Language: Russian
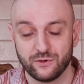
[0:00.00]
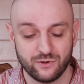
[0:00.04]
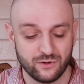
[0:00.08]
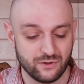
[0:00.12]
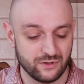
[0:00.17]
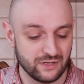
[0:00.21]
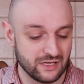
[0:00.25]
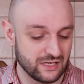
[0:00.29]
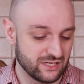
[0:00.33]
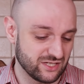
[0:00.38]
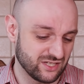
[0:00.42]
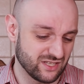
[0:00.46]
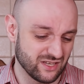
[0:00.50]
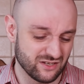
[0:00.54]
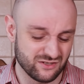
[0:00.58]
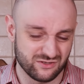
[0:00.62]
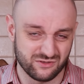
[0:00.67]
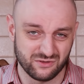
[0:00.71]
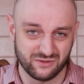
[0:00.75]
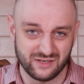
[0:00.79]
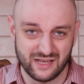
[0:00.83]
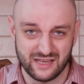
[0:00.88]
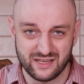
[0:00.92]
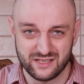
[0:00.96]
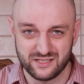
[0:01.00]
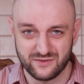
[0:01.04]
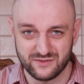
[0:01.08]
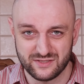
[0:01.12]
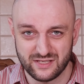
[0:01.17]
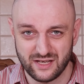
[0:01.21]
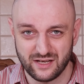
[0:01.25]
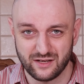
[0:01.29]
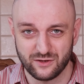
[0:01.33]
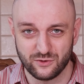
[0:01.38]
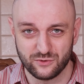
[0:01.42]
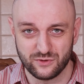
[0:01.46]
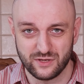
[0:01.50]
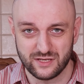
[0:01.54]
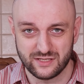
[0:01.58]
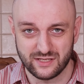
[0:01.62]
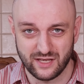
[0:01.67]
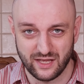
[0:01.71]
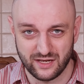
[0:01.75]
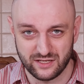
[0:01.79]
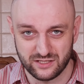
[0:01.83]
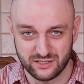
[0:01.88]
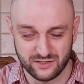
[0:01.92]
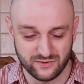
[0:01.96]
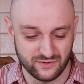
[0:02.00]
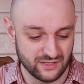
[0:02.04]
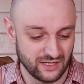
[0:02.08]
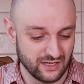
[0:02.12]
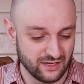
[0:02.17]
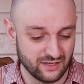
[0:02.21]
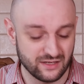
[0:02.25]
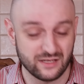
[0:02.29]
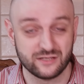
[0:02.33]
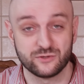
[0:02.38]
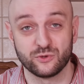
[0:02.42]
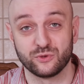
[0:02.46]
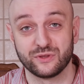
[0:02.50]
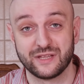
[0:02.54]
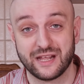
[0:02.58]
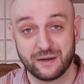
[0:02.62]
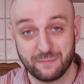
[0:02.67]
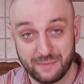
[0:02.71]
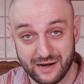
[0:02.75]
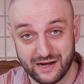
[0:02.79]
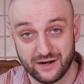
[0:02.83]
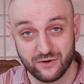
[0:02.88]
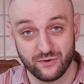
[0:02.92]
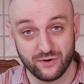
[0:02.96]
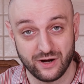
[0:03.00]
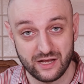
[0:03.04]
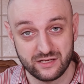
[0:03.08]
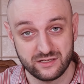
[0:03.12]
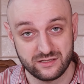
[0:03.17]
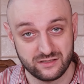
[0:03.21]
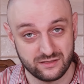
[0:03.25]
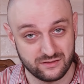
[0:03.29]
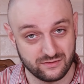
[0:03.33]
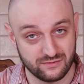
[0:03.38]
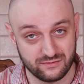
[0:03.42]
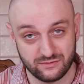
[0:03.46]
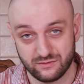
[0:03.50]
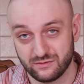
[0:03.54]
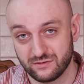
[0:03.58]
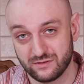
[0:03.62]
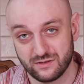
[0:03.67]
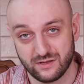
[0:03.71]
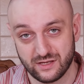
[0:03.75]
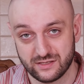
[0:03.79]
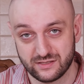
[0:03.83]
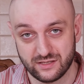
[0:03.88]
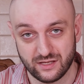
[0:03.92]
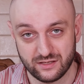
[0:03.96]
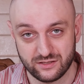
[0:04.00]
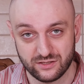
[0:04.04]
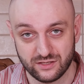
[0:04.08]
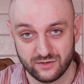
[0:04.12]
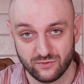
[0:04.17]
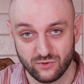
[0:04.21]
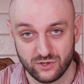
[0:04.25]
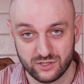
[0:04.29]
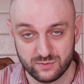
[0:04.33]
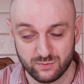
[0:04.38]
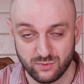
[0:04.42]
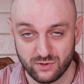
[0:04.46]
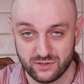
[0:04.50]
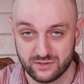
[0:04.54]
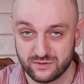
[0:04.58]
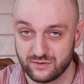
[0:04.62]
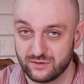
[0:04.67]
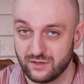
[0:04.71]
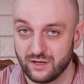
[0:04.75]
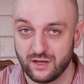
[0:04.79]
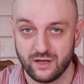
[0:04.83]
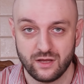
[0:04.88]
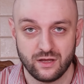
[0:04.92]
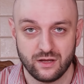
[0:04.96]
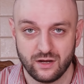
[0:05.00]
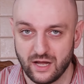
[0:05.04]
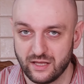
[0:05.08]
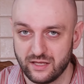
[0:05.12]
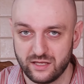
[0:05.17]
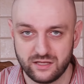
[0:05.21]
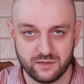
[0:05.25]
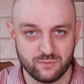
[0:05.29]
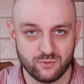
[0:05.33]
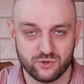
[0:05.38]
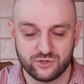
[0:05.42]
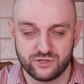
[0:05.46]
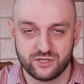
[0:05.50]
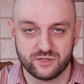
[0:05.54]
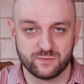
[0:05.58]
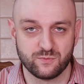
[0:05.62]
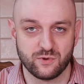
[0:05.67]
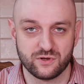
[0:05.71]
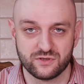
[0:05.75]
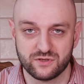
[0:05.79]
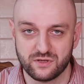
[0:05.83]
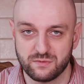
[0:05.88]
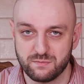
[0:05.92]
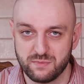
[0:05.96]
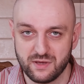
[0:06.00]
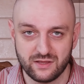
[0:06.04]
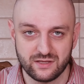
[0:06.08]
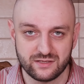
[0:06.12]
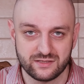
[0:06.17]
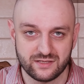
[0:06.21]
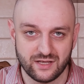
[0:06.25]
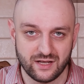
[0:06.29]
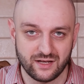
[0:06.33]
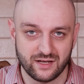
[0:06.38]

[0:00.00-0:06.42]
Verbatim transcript: Но я считаю, что коричневый сахар, он есть коричневый сахар. Если он нормального качества, то достаточно его использовать. Хотите, можете использовать белый